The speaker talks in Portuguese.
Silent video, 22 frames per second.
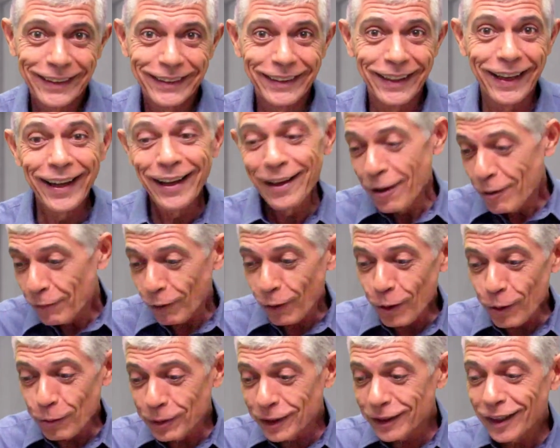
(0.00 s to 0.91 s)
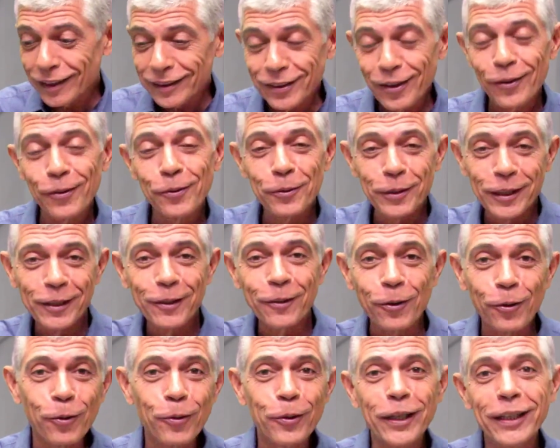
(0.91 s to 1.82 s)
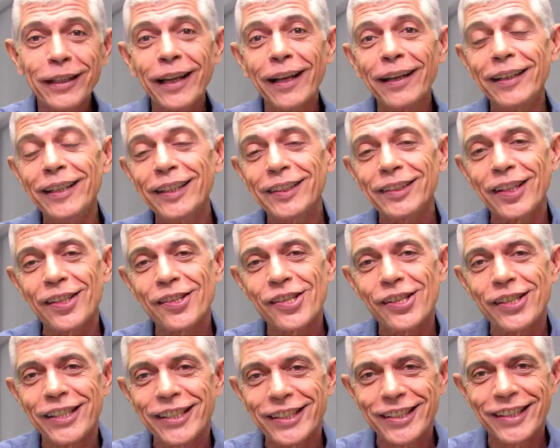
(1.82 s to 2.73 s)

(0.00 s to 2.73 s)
Né? Foi uma das que eu incluí na lista de,